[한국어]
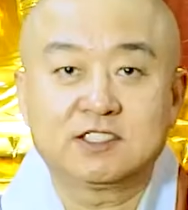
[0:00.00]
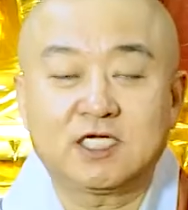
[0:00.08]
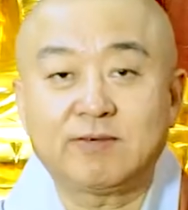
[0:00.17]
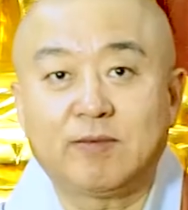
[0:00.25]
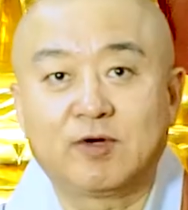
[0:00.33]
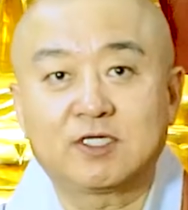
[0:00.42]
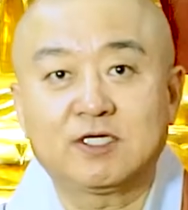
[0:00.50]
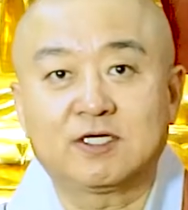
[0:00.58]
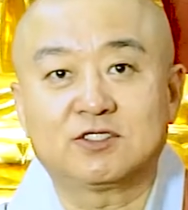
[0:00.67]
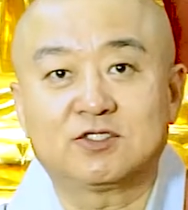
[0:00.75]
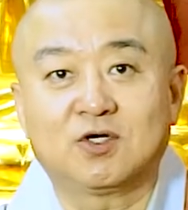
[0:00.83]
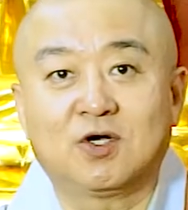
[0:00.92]

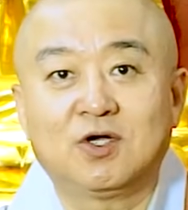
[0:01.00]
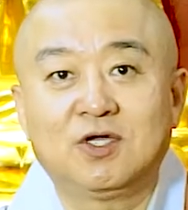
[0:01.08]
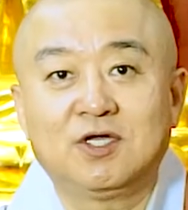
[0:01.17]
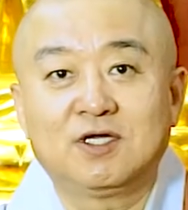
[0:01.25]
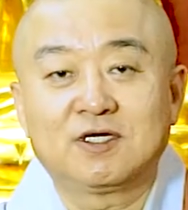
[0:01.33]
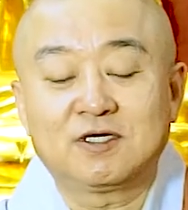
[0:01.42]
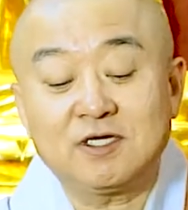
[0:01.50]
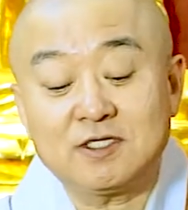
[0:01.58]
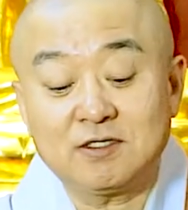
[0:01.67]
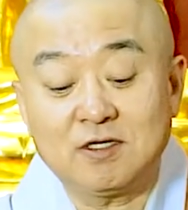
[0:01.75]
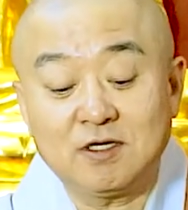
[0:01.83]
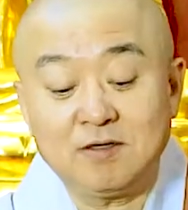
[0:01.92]
잡아먹히겠죠.
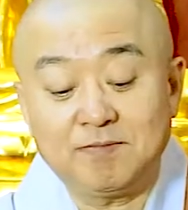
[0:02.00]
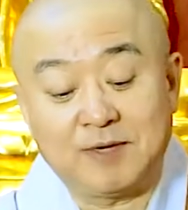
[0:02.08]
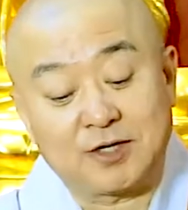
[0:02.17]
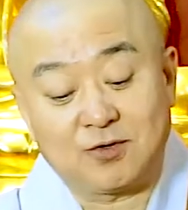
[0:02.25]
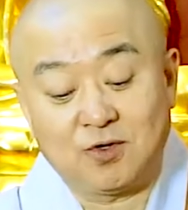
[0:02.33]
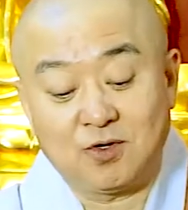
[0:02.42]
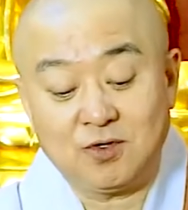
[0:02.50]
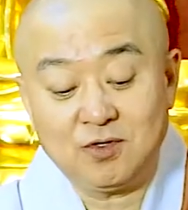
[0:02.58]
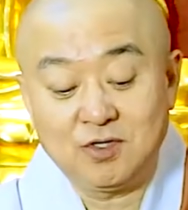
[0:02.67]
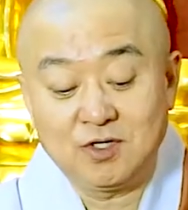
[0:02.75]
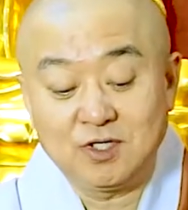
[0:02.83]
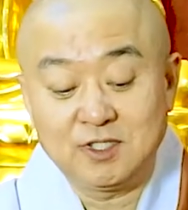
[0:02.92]
그래서
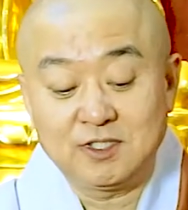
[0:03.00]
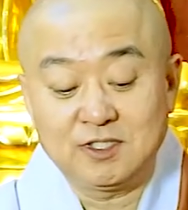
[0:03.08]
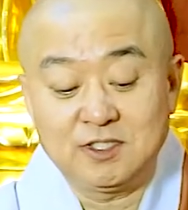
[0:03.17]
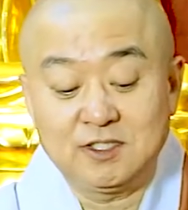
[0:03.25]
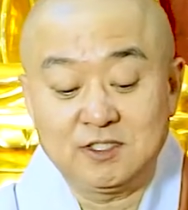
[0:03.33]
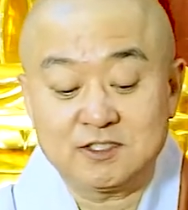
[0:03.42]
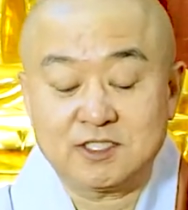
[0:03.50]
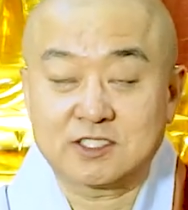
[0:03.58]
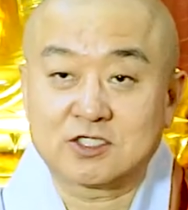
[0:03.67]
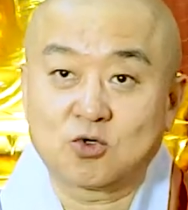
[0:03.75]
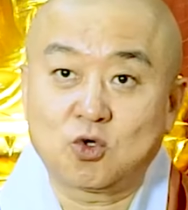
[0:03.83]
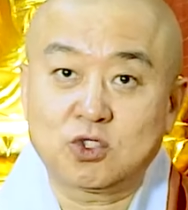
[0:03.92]
바로 이
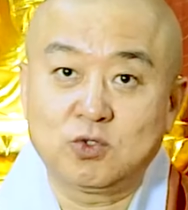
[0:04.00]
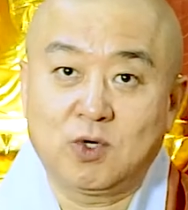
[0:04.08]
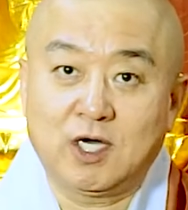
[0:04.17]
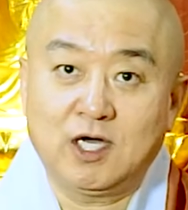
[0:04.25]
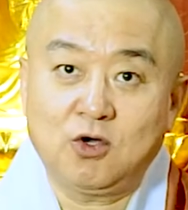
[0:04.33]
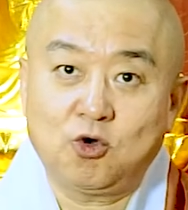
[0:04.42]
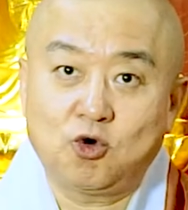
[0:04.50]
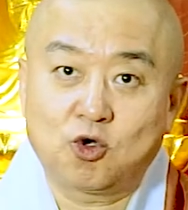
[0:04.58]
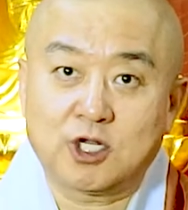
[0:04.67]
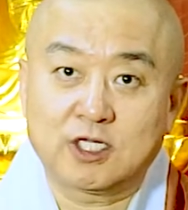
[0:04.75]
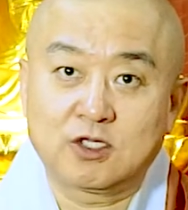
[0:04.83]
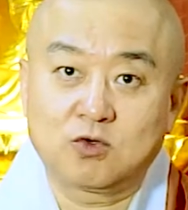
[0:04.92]
사자고기와
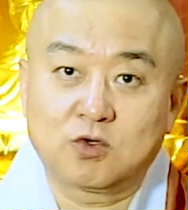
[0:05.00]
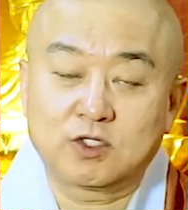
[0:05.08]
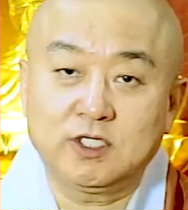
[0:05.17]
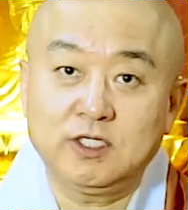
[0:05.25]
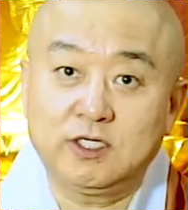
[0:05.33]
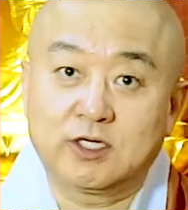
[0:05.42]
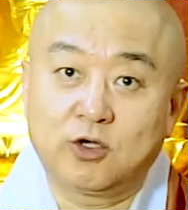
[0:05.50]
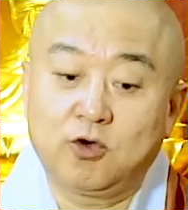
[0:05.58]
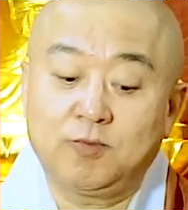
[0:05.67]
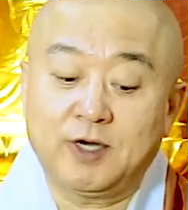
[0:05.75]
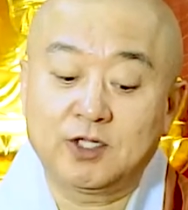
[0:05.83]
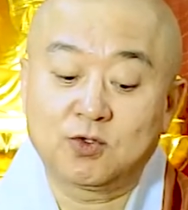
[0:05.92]
호랑이고기,
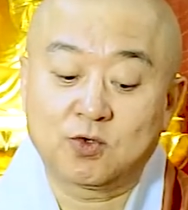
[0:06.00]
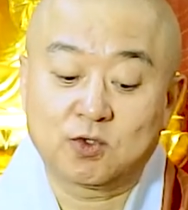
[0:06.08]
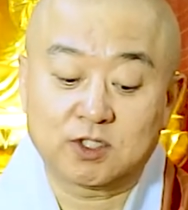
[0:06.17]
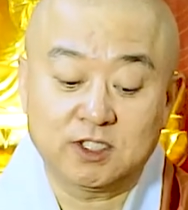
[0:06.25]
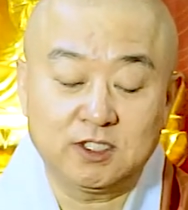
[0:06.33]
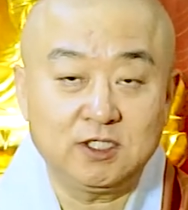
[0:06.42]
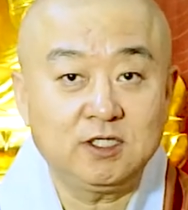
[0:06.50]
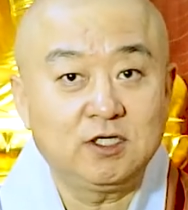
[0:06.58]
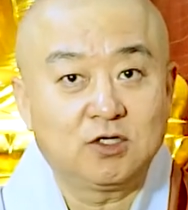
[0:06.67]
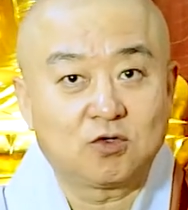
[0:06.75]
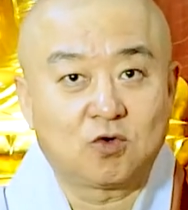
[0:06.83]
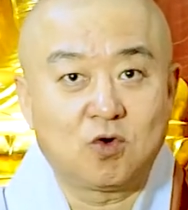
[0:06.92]
레오파드고기,
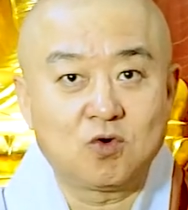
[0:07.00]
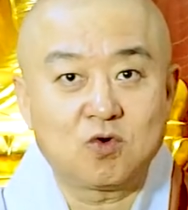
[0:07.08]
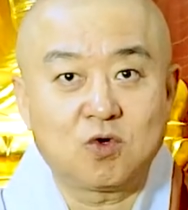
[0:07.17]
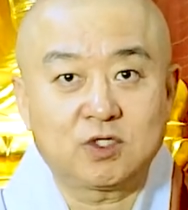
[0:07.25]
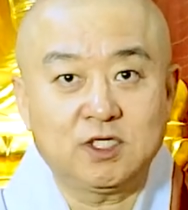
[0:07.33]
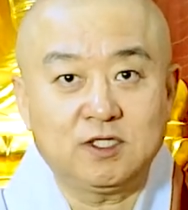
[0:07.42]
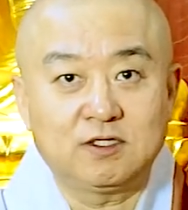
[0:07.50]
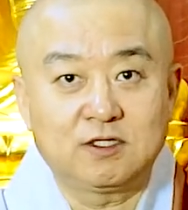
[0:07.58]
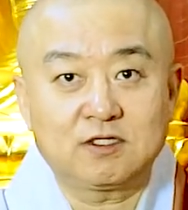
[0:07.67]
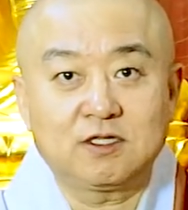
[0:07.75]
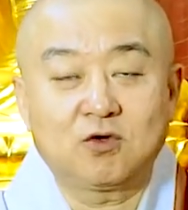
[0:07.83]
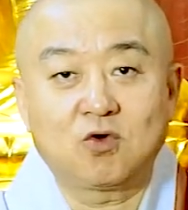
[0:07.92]
공고기,
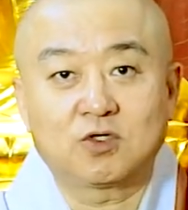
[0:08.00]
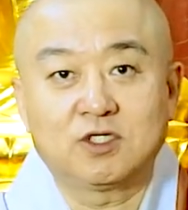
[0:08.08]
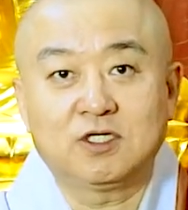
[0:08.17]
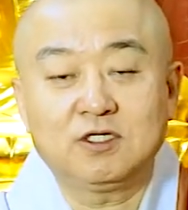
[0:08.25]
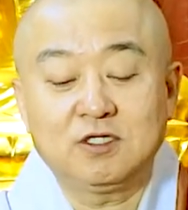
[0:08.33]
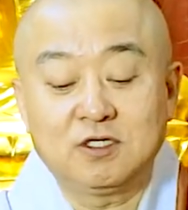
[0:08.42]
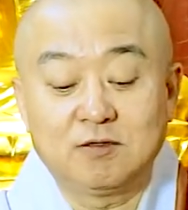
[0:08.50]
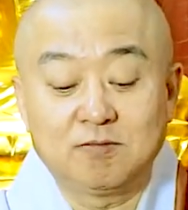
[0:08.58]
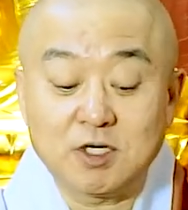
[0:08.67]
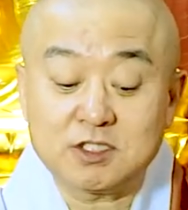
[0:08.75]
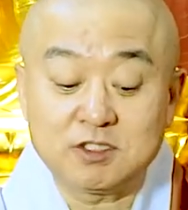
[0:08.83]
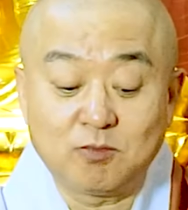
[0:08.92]
늑대고기는
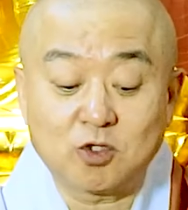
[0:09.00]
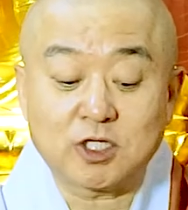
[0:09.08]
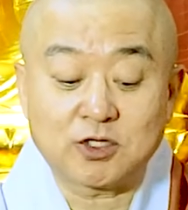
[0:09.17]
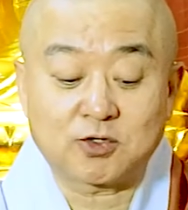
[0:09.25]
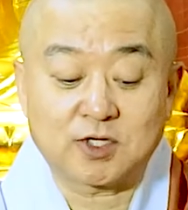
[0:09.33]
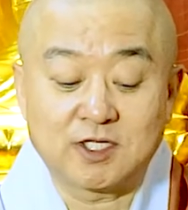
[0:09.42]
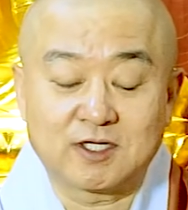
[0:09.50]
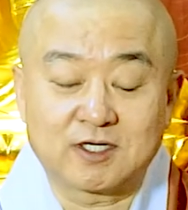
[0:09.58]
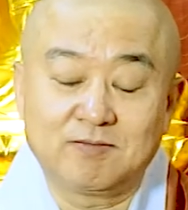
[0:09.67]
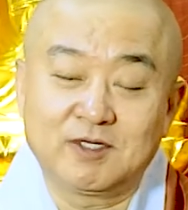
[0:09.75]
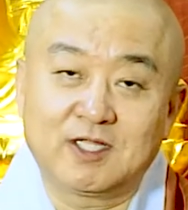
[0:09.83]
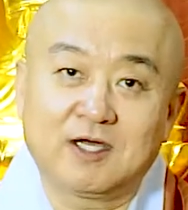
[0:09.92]
먹지 못하도록 했는
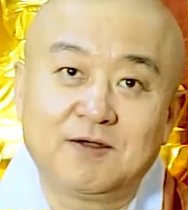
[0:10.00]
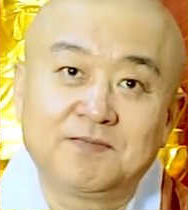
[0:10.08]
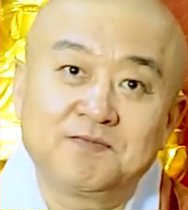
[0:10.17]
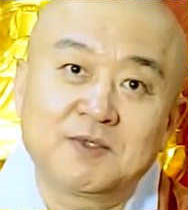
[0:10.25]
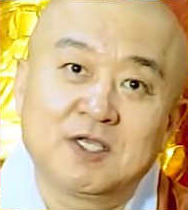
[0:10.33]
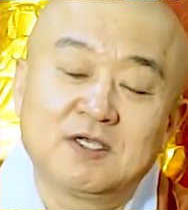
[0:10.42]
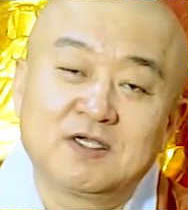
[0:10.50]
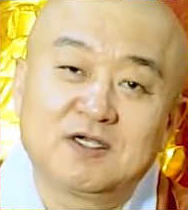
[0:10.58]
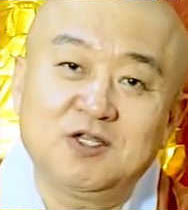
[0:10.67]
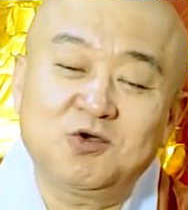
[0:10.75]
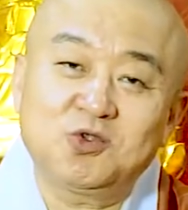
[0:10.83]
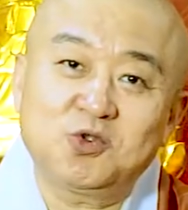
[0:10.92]
겁니다.
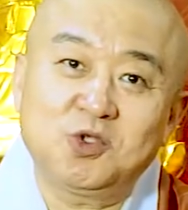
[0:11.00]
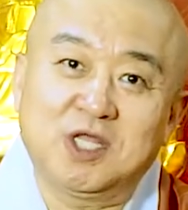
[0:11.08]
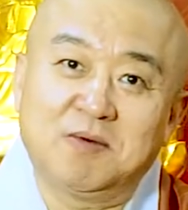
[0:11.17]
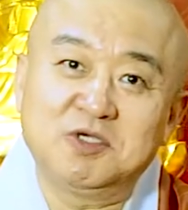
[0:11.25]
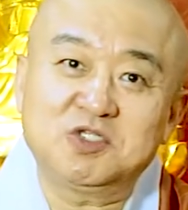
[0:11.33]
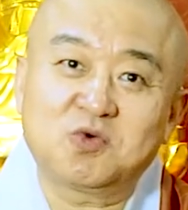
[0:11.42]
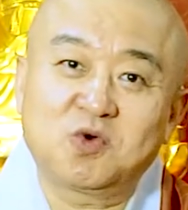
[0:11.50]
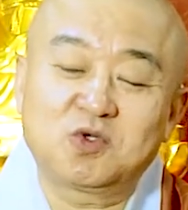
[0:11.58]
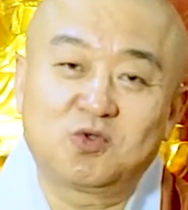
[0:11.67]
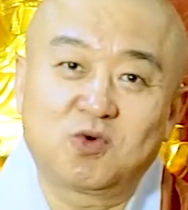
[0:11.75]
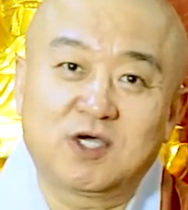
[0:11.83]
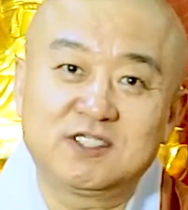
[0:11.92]
그리고 또 나머지 고기
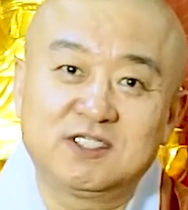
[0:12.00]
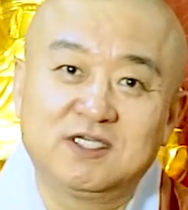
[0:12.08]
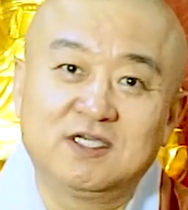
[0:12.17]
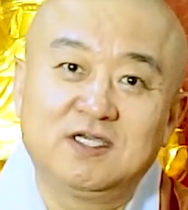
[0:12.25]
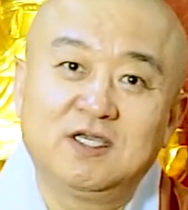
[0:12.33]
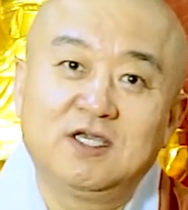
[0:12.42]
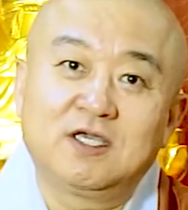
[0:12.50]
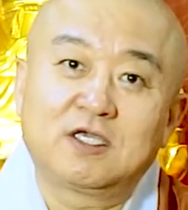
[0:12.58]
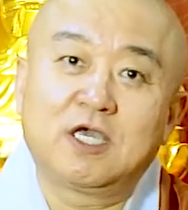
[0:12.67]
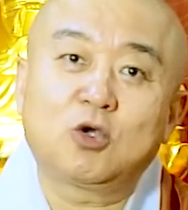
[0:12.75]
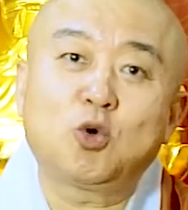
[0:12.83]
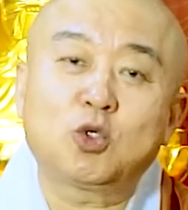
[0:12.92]
두 가지,
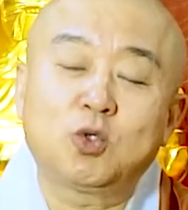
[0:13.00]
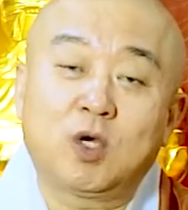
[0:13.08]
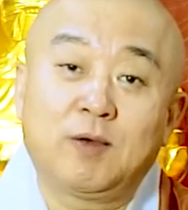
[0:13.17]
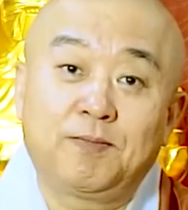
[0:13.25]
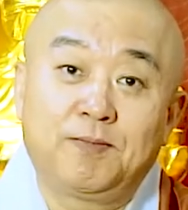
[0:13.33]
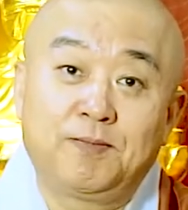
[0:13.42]
개고기와